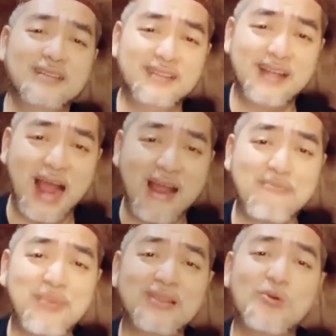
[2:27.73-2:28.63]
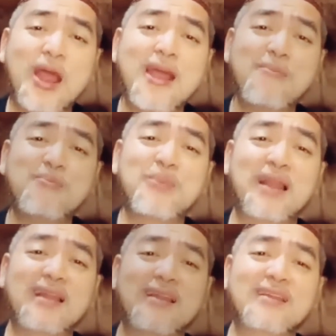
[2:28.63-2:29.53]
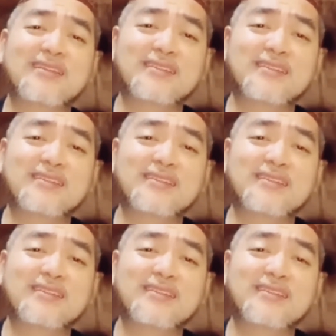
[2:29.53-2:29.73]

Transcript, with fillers: Ini nggak apple to apple.